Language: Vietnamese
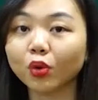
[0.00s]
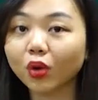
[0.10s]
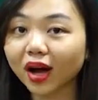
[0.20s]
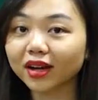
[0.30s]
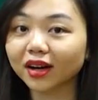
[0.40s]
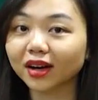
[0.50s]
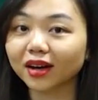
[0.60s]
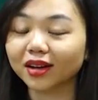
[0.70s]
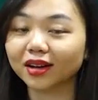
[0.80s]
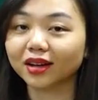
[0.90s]
choir
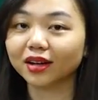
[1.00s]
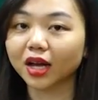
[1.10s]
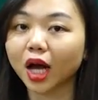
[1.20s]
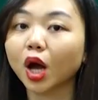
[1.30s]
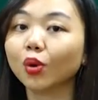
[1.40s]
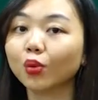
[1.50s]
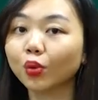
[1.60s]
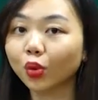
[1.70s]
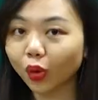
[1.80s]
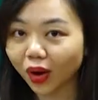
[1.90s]

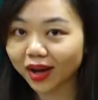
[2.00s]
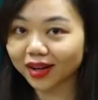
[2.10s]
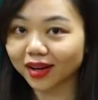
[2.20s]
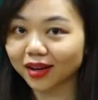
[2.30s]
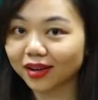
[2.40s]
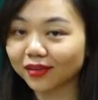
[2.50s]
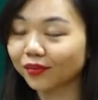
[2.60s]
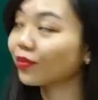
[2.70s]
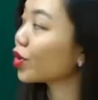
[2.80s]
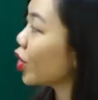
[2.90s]
choir
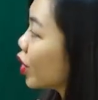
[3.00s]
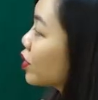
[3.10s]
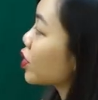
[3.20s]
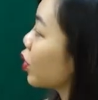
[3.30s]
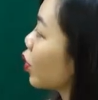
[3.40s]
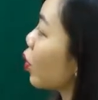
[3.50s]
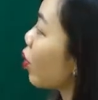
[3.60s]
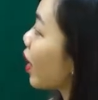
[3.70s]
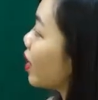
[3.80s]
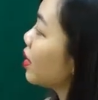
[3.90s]
good rồi
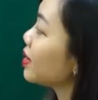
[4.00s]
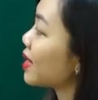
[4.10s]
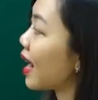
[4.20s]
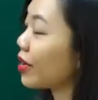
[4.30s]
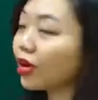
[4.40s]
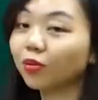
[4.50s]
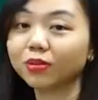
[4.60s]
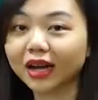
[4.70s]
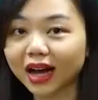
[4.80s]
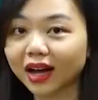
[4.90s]
choir dàn đồng
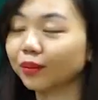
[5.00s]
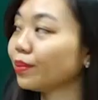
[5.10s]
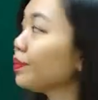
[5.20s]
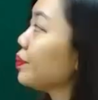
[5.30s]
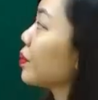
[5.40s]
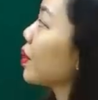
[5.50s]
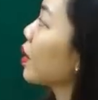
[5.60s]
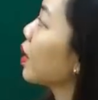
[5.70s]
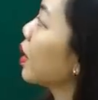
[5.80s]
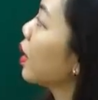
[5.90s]
ca
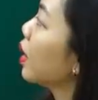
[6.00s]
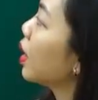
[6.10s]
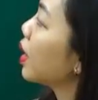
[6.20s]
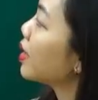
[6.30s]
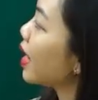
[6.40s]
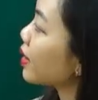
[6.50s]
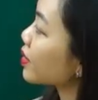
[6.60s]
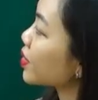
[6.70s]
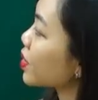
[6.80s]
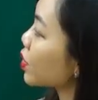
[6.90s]

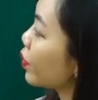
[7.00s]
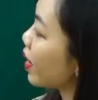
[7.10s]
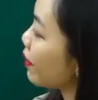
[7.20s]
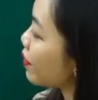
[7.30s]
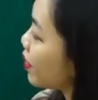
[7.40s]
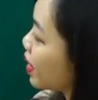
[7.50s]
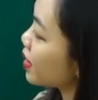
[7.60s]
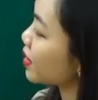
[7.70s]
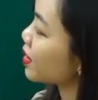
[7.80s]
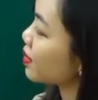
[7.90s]
next we have
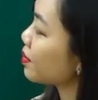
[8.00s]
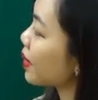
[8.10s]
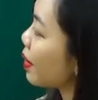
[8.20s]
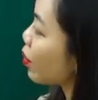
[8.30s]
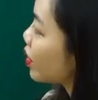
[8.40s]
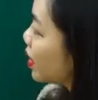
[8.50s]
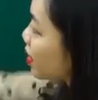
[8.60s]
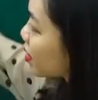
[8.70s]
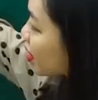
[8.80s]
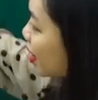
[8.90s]
this các em có nhìn
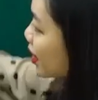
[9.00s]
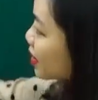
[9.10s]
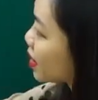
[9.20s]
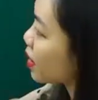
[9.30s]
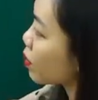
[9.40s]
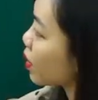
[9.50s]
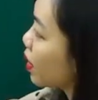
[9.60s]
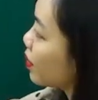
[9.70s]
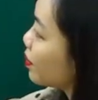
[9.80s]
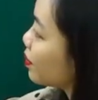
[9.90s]
ra được đây là cái gì không nhá
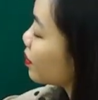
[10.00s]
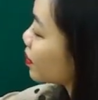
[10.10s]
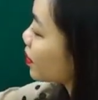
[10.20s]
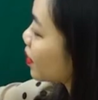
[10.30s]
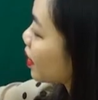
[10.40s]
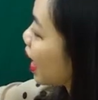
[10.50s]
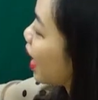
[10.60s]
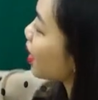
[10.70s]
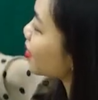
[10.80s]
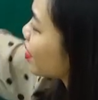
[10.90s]

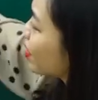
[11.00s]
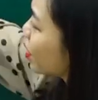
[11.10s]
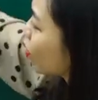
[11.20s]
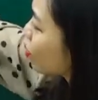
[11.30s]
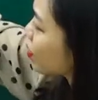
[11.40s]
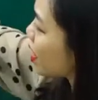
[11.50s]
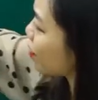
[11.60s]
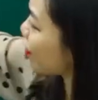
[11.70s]
à rất nhiều gì đấy